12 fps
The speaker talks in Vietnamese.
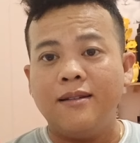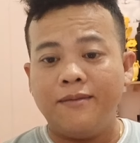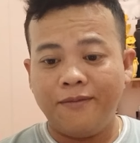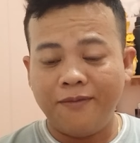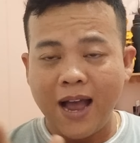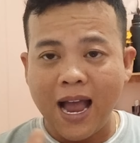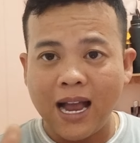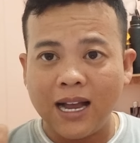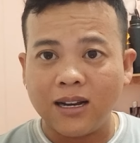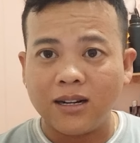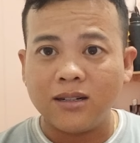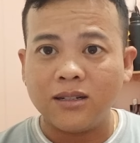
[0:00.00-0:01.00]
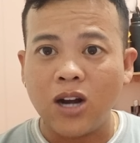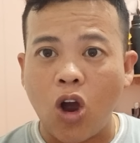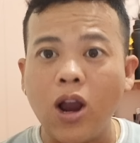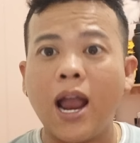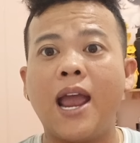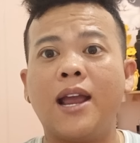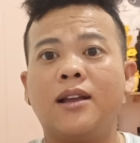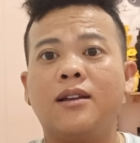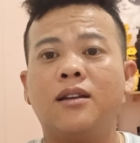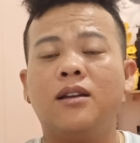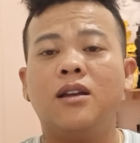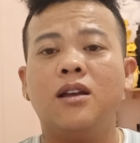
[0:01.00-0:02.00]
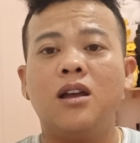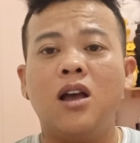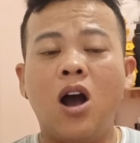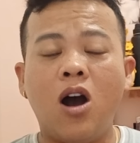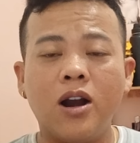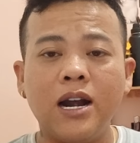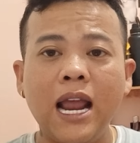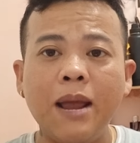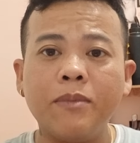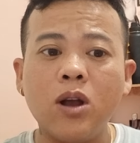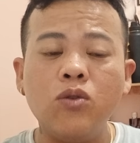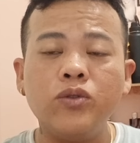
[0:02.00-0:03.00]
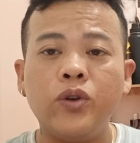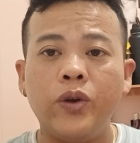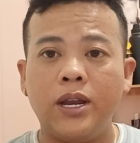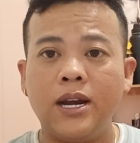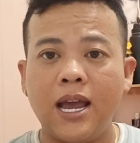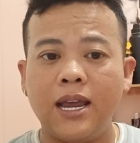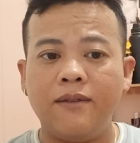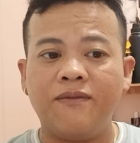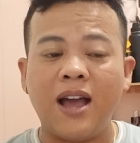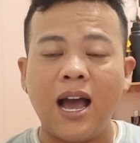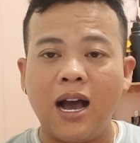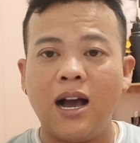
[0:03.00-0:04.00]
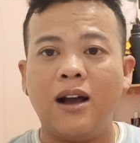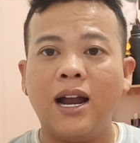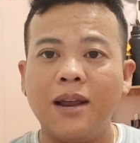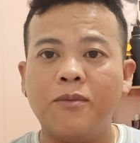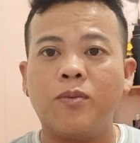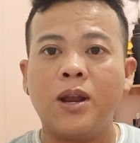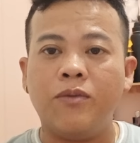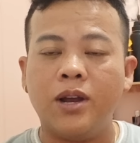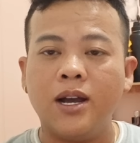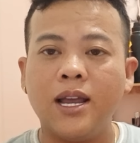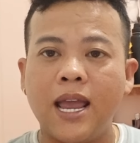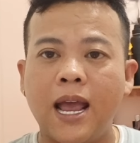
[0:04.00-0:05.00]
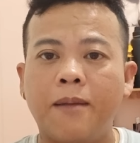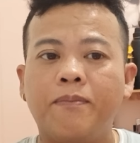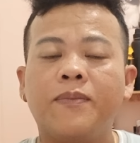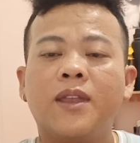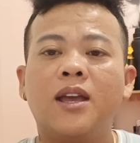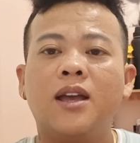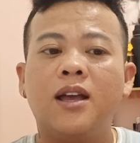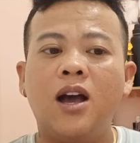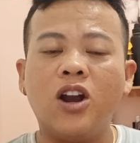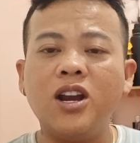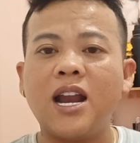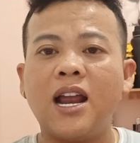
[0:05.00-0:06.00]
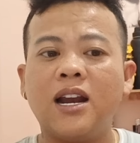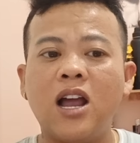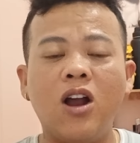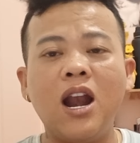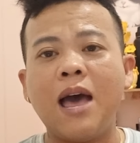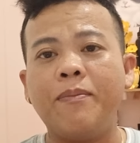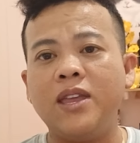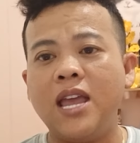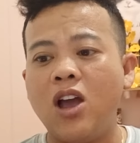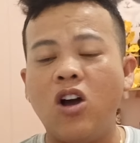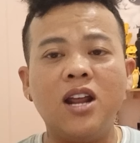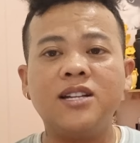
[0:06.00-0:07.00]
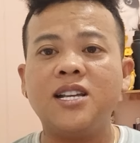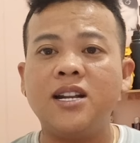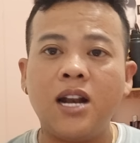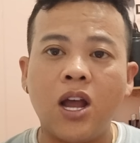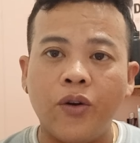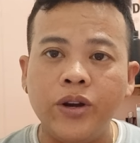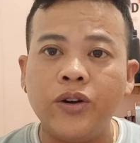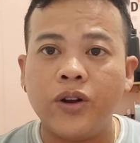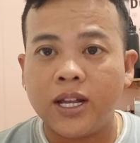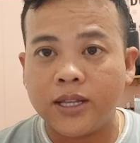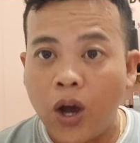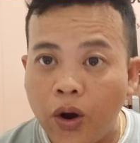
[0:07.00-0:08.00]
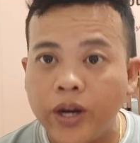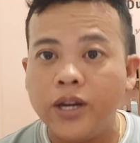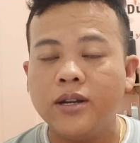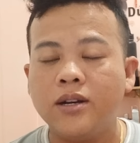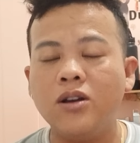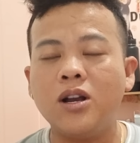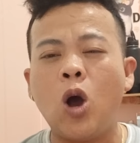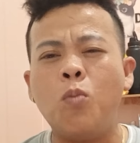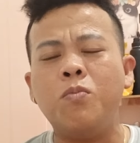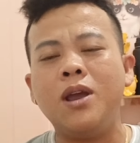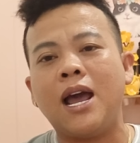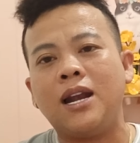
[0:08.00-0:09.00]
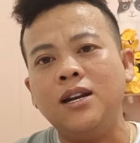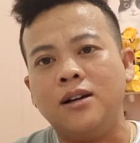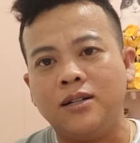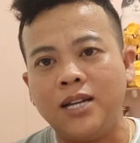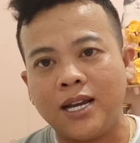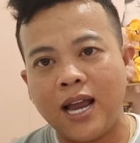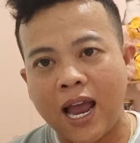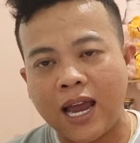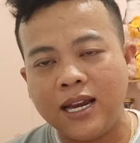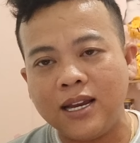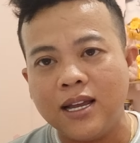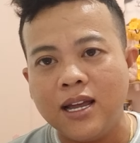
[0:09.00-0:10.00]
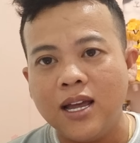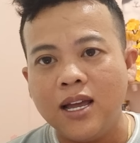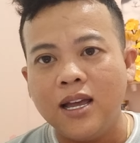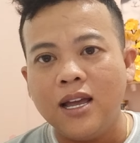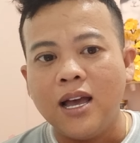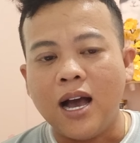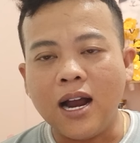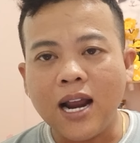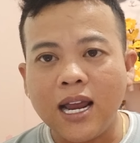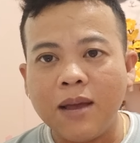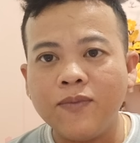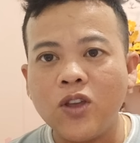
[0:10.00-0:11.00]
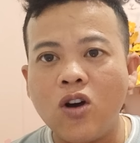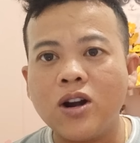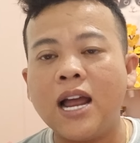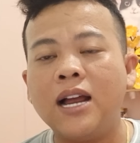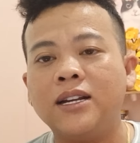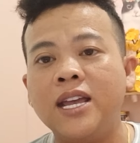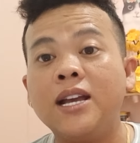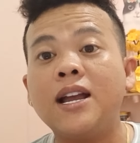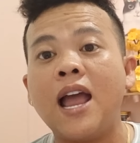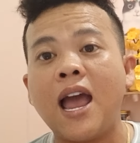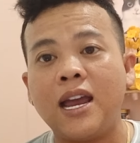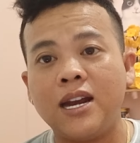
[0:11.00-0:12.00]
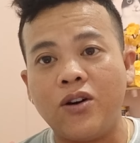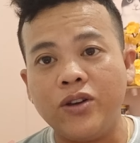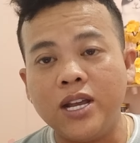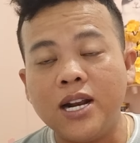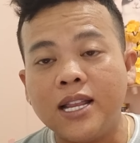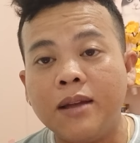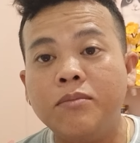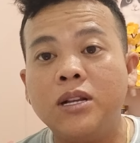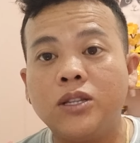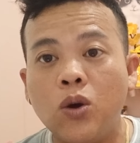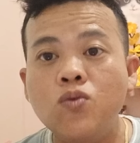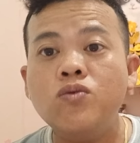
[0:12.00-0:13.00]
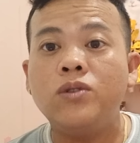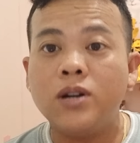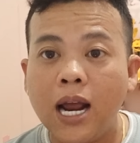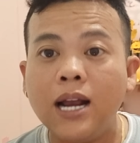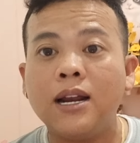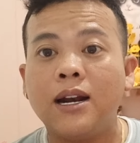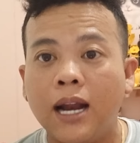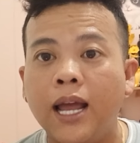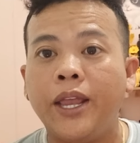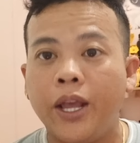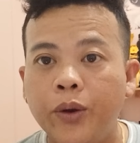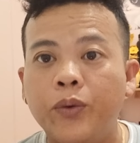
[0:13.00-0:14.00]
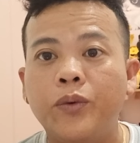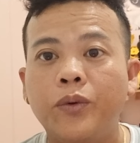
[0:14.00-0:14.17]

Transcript: và rõ ràng họ đem câu chuyện này và à, ở đây một điều nữa đây nha họ nói rằng họ làm như vậy họ lên xin lỗi rồi là thôi nó không bị ảnh hưởng thiệt hại ở đây em cho rằng thiệt hại đối với lê thanh minh tú rất là nhiều